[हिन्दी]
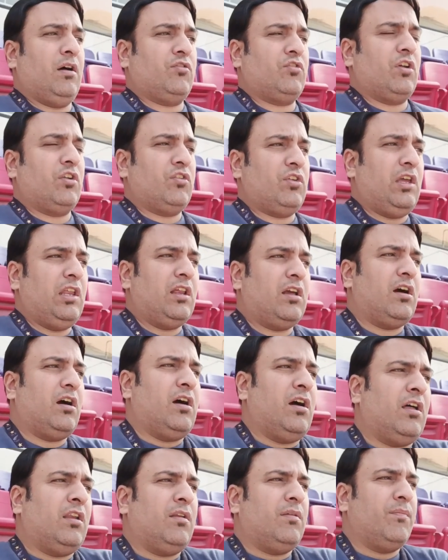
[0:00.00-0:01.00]
शर्जील
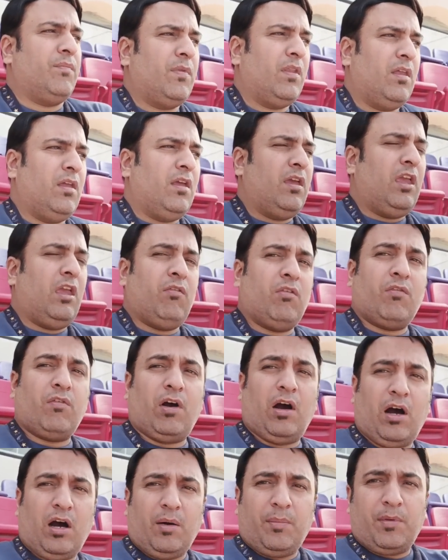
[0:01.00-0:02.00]
ख़ान इवन
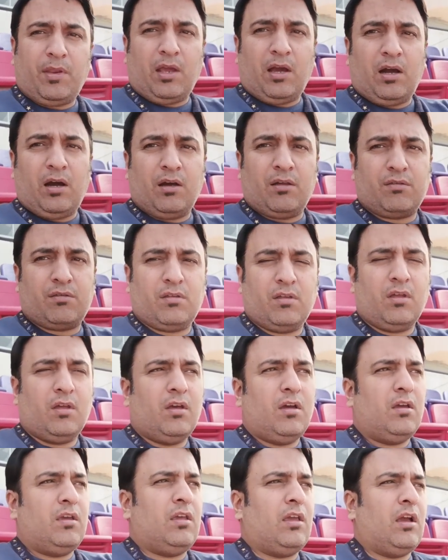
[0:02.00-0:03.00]
वहाब रियाज
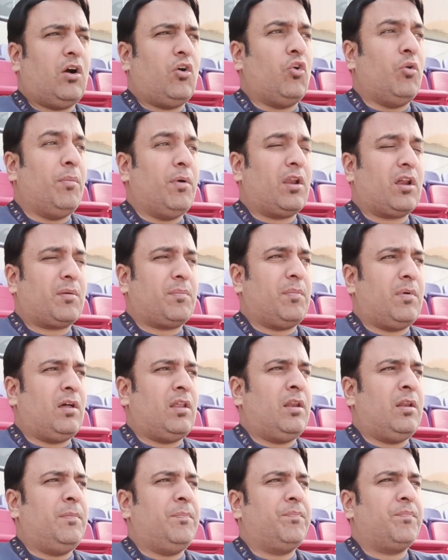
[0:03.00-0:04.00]
या उमर
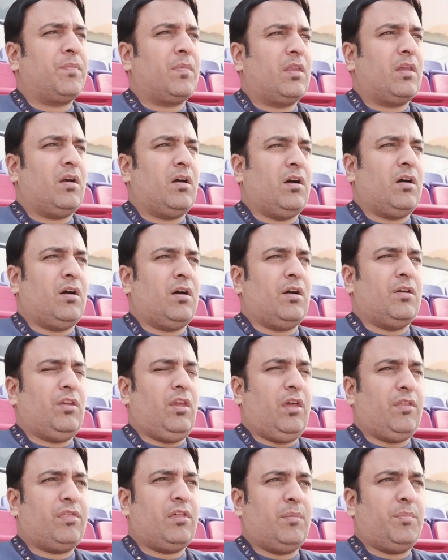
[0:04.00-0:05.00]
अकमल
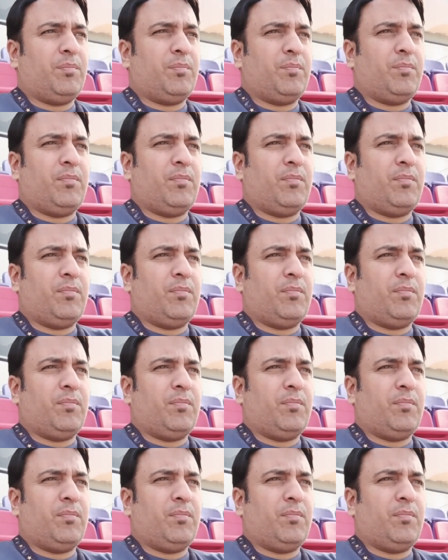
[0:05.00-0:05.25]
ये सब